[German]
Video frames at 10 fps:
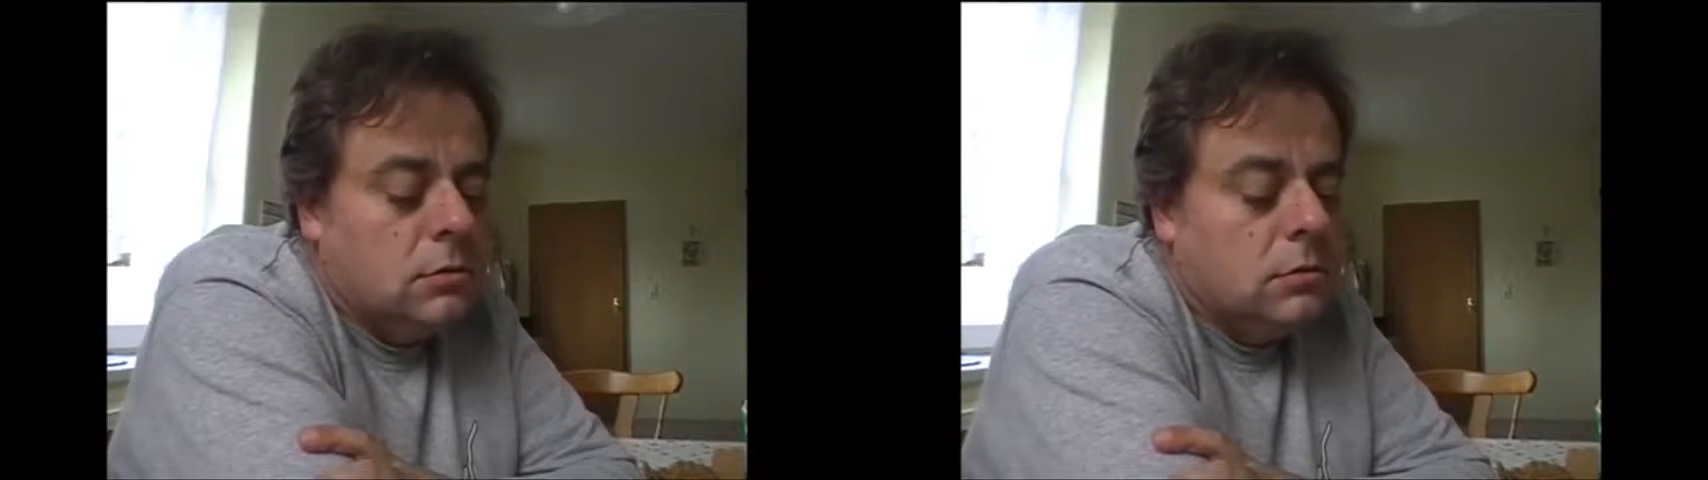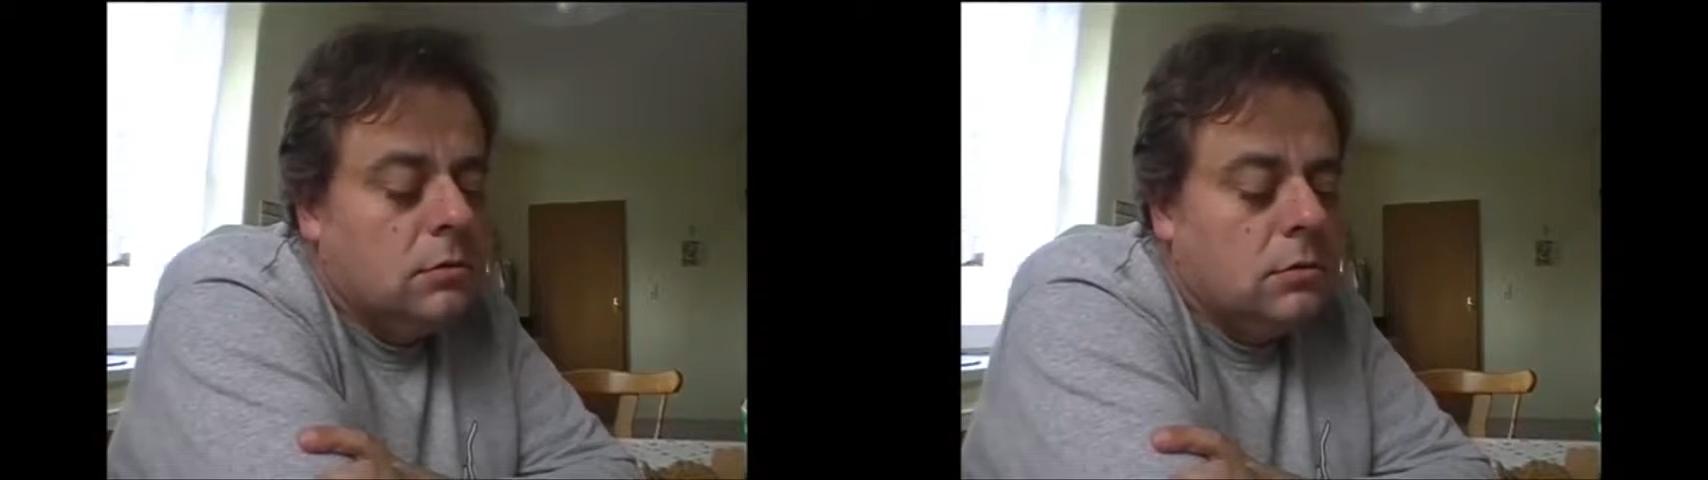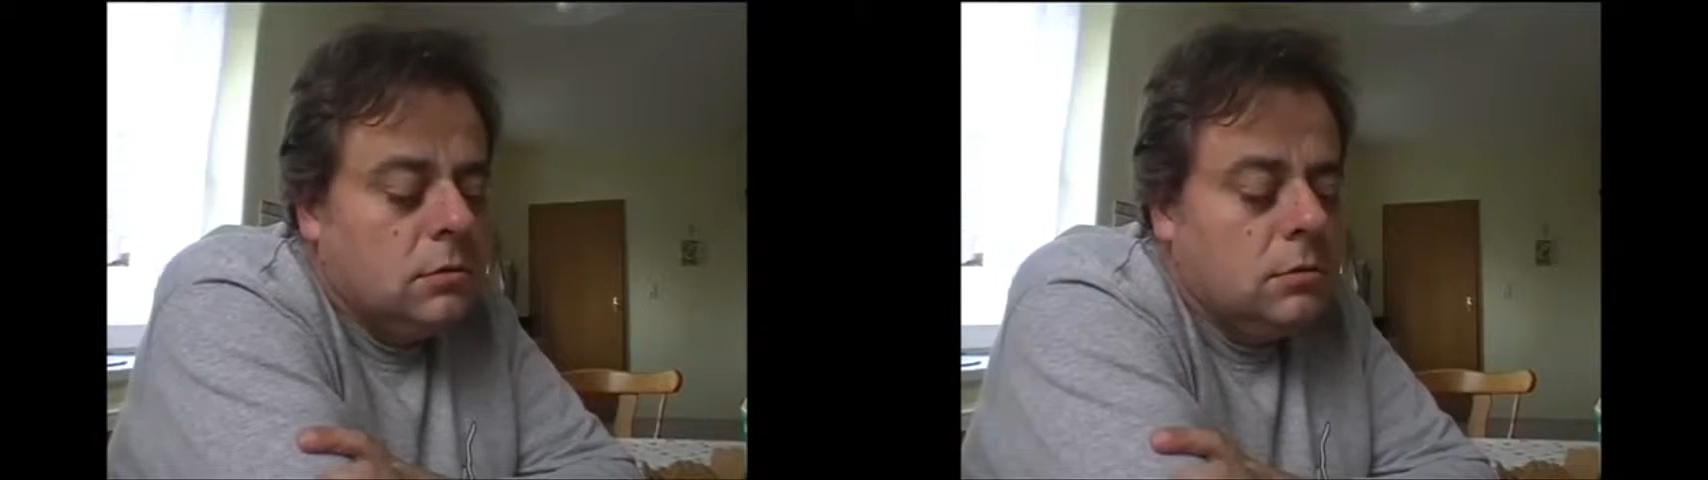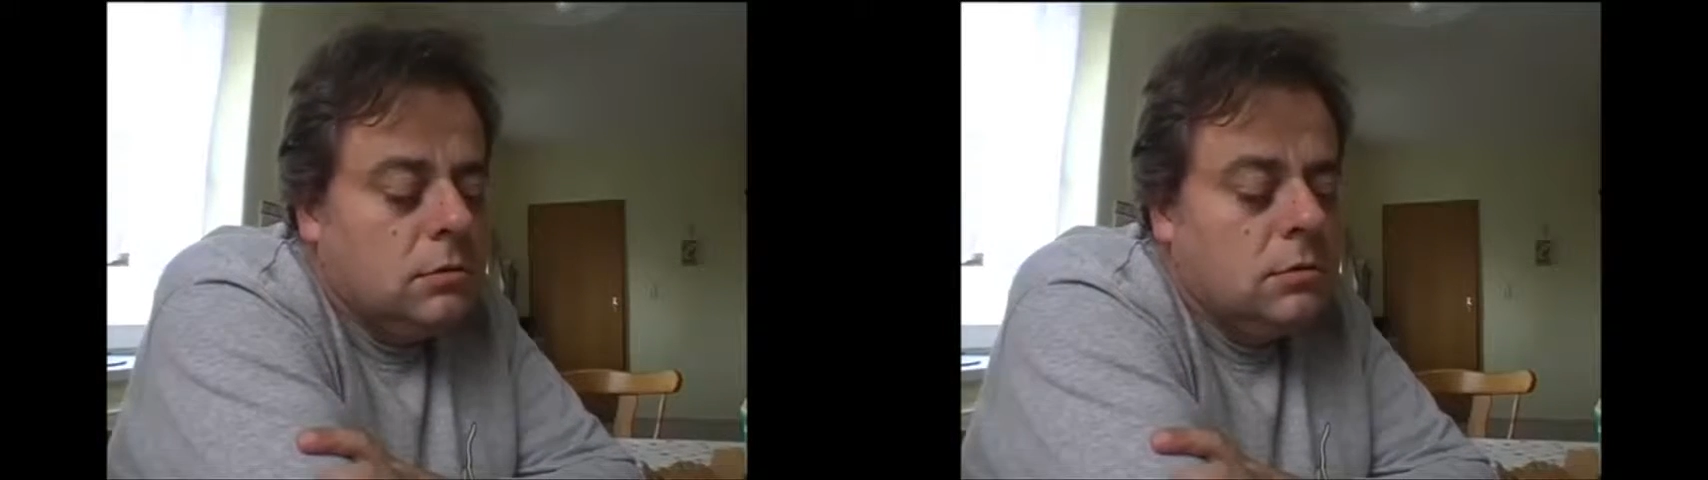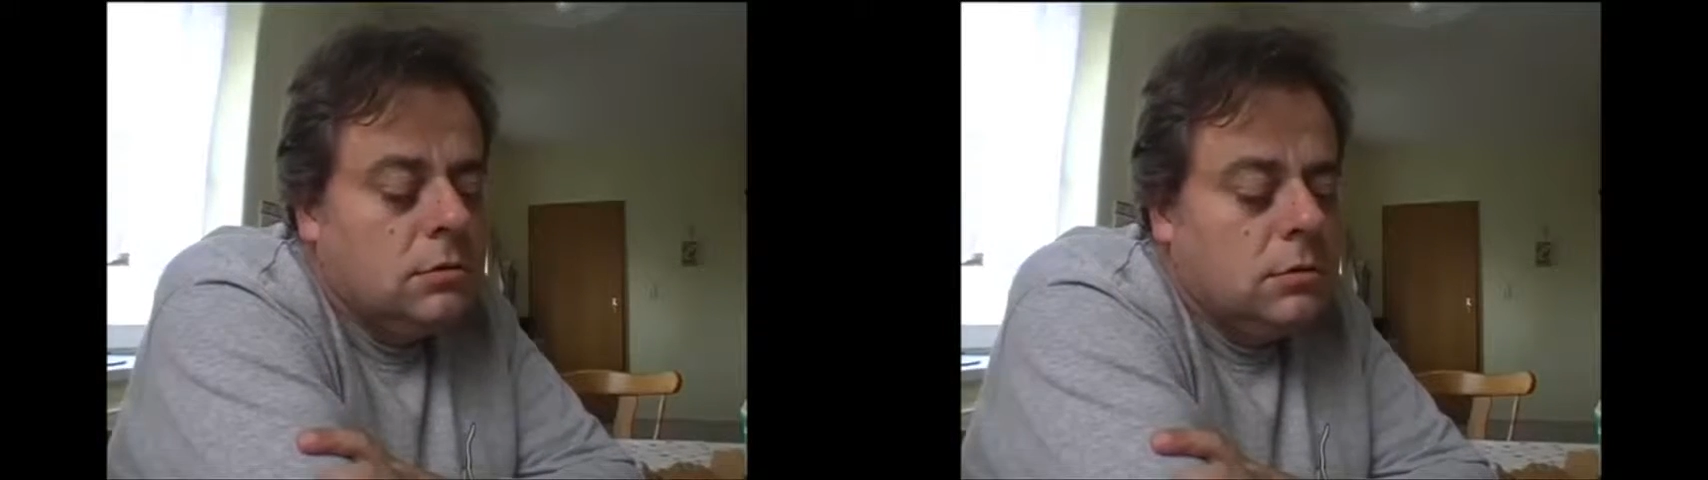
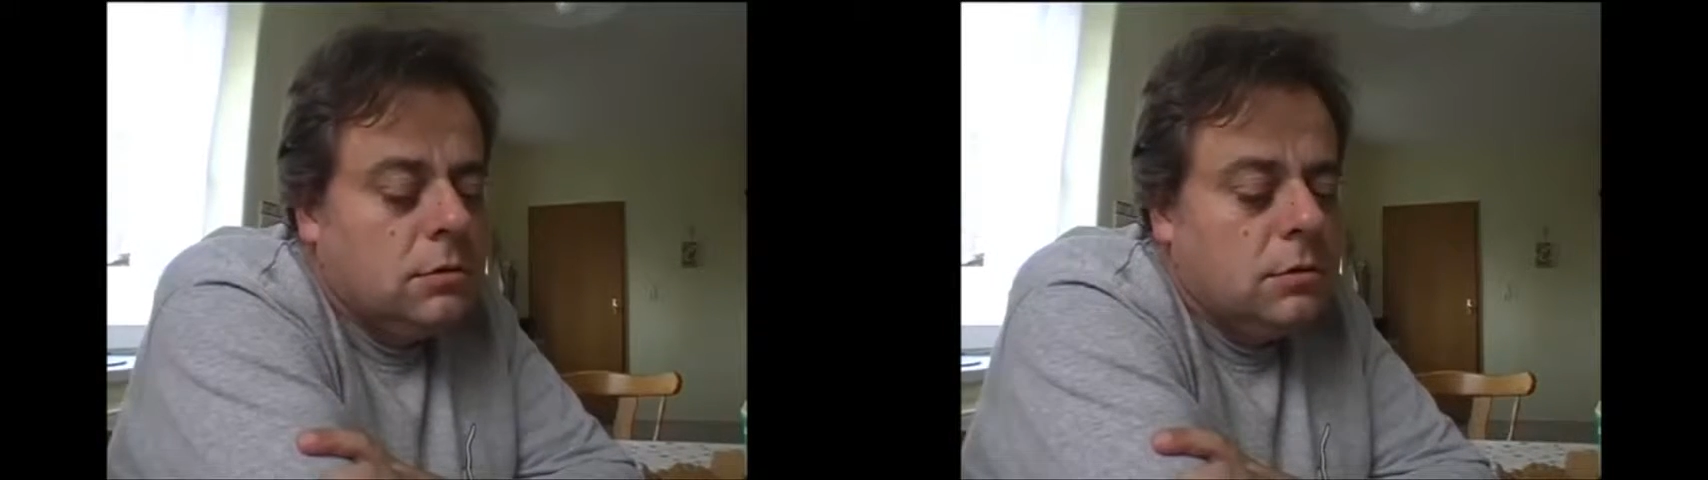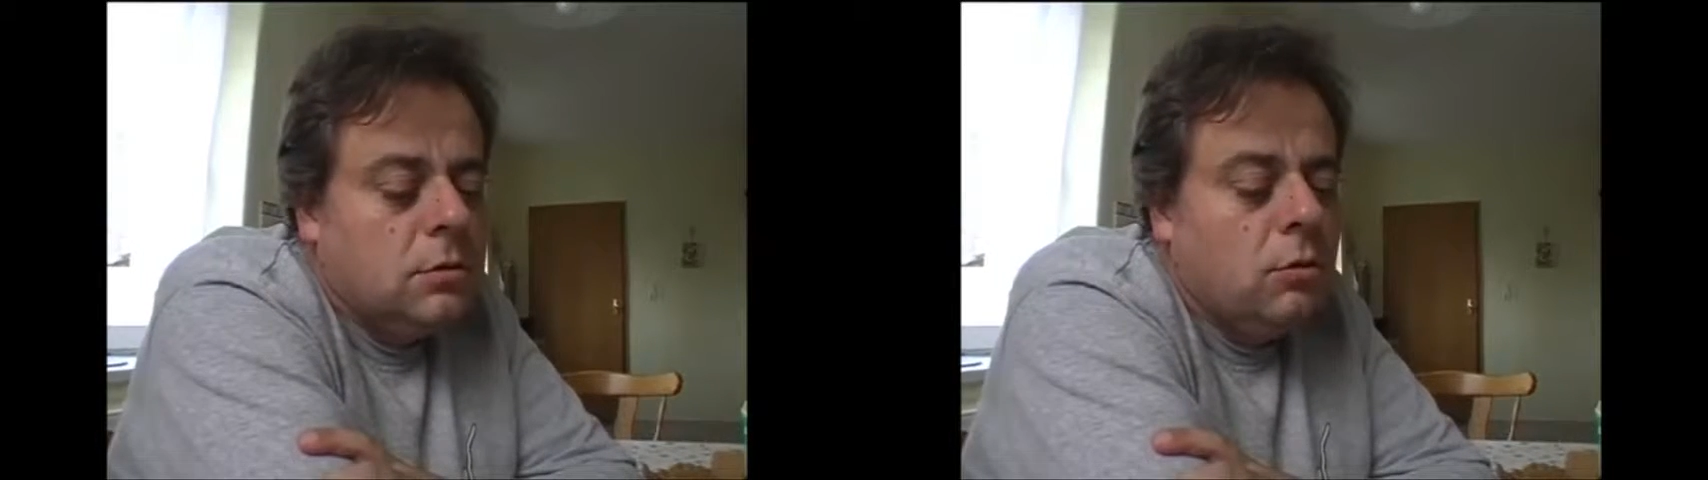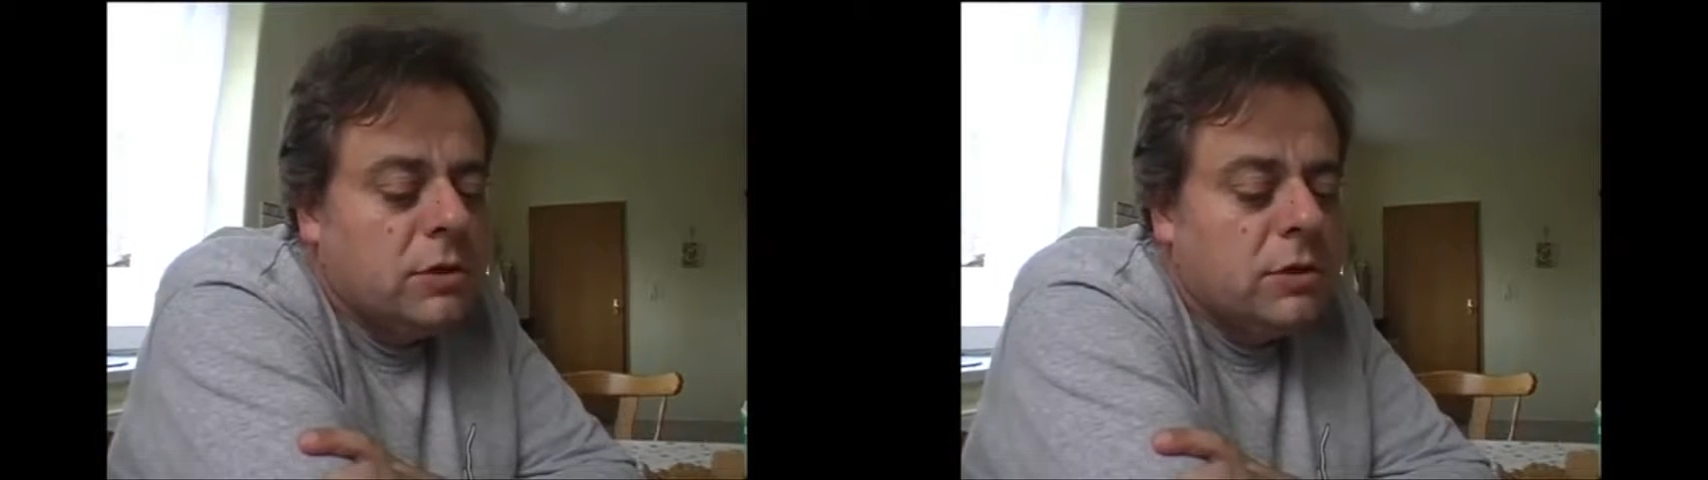ein, ein